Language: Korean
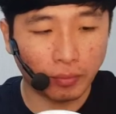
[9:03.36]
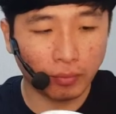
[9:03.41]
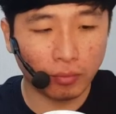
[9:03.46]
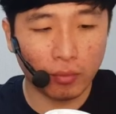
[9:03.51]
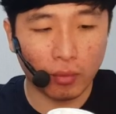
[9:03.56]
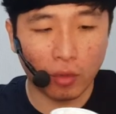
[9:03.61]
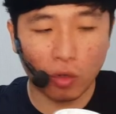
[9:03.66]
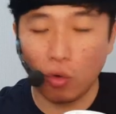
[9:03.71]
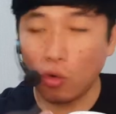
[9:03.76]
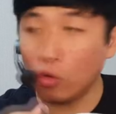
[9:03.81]
음,
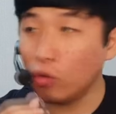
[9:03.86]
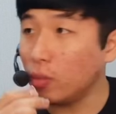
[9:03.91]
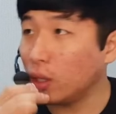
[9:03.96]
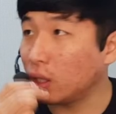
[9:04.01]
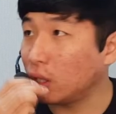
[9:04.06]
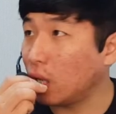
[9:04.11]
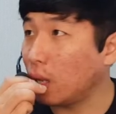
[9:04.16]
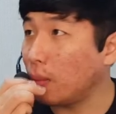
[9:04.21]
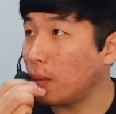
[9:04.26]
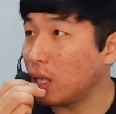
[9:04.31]
고구마
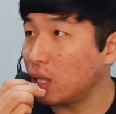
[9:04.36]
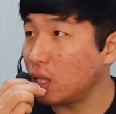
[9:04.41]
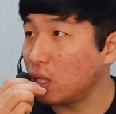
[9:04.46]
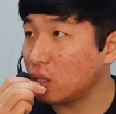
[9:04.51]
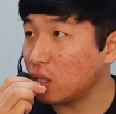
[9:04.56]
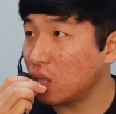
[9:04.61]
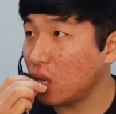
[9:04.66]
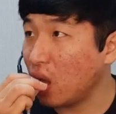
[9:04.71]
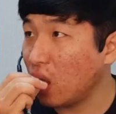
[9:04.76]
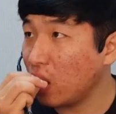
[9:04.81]
드라마
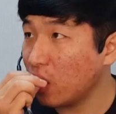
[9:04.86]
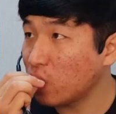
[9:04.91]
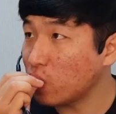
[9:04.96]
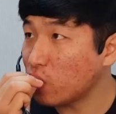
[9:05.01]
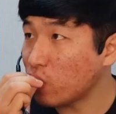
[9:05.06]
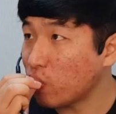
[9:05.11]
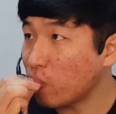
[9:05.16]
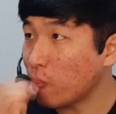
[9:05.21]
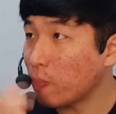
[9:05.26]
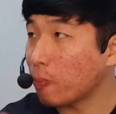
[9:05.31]
아니었어요? 아
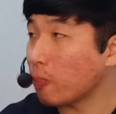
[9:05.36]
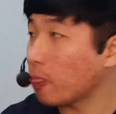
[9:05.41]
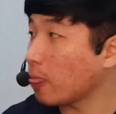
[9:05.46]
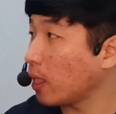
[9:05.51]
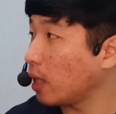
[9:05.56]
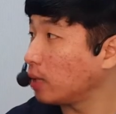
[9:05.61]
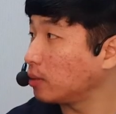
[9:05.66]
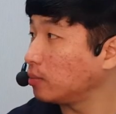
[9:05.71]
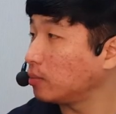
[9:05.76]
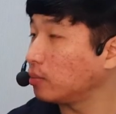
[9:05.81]
고구마
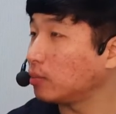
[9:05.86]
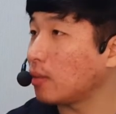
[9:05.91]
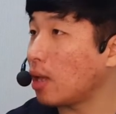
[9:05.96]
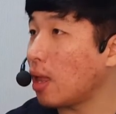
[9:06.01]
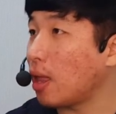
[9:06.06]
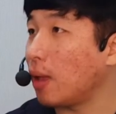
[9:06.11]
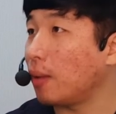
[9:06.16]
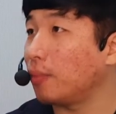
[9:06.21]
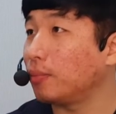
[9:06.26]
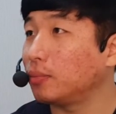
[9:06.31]
드라마예요?
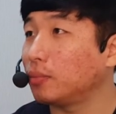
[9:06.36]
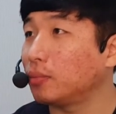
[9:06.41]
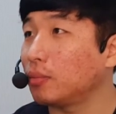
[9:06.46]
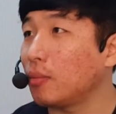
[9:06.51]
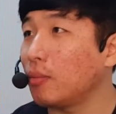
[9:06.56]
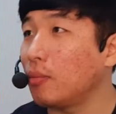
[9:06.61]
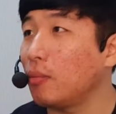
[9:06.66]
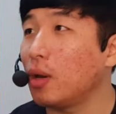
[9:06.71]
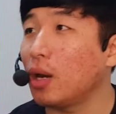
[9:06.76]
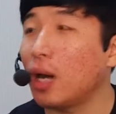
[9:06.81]
네
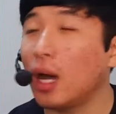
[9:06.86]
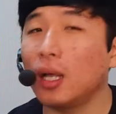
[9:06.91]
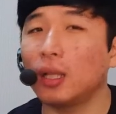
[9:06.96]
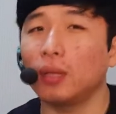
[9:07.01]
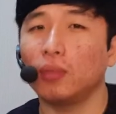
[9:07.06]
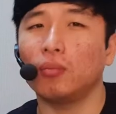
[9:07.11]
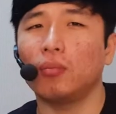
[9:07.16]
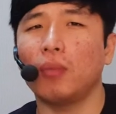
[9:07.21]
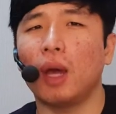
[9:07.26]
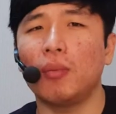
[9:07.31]
뭔가
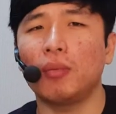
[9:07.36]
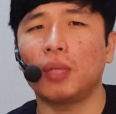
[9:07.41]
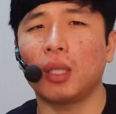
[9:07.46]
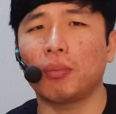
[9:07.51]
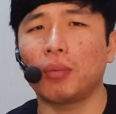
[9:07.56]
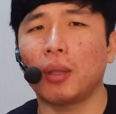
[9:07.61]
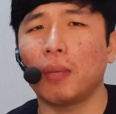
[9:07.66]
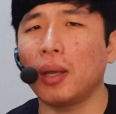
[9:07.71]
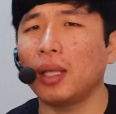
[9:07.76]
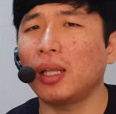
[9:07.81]
마음이
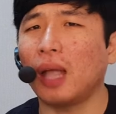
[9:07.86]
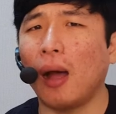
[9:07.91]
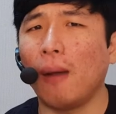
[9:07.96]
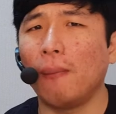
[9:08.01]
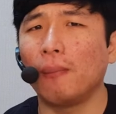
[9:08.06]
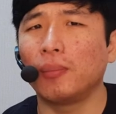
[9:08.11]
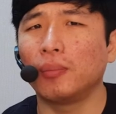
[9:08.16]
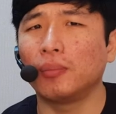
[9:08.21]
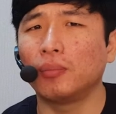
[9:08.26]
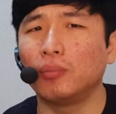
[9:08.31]
답답하다
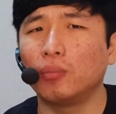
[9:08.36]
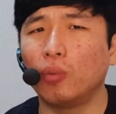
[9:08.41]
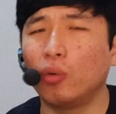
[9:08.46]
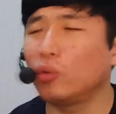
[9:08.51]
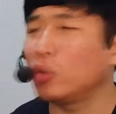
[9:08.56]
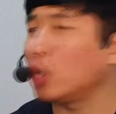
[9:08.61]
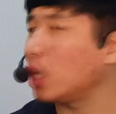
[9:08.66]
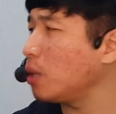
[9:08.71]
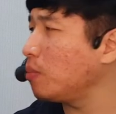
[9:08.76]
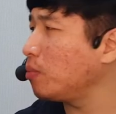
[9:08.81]

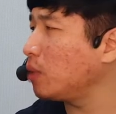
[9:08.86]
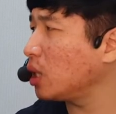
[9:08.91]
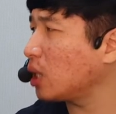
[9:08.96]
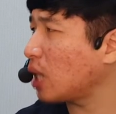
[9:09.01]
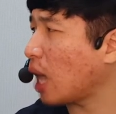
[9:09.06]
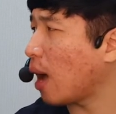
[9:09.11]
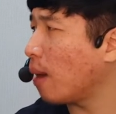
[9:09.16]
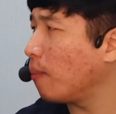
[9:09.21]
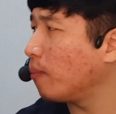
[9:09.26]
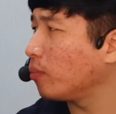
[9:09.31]
보는데
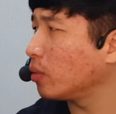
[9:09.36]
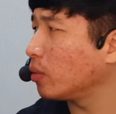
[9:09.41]
힘들다.